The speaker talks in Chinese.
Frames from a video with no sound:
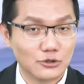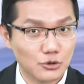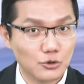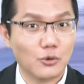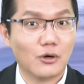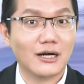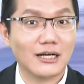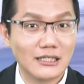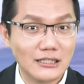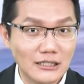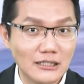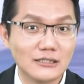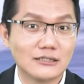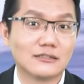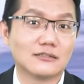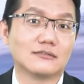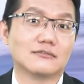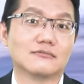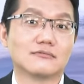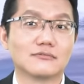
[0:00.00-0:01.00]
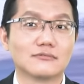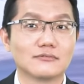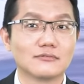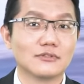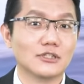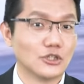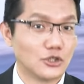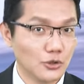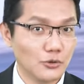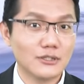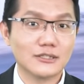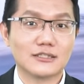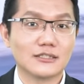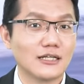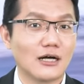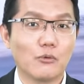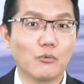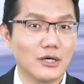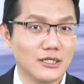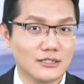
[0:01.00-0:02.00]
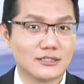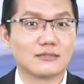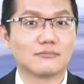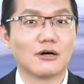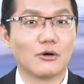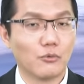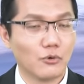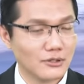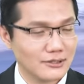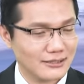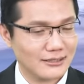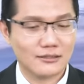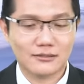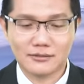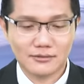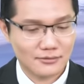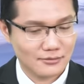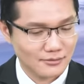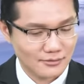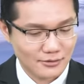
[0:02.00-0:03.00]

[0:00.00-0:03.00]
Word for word: 这句话的意思，你就会知道为什么我的。